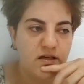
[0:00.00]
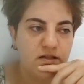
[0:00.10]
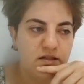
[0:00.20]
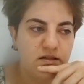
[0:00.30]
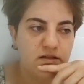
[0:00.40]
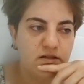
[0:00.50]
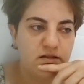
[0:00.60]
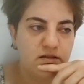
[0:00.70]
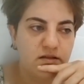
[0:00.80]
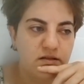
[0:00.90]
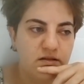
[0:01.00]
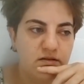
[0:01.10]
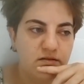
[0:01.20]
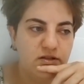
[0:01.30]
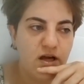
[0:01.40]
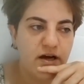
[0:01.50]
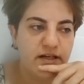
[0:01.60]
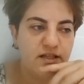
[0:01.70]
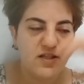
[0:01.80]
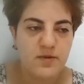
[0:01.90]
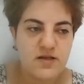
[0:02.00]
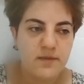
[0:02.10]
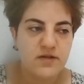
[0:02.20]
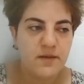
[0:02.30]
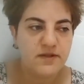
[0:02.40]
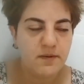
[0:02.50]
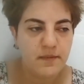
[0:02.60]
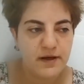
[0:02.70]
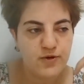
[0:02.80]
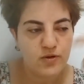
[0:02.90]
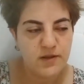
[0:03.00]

Ee, Yahreyn işte biraz aptal bir tipe benziyor.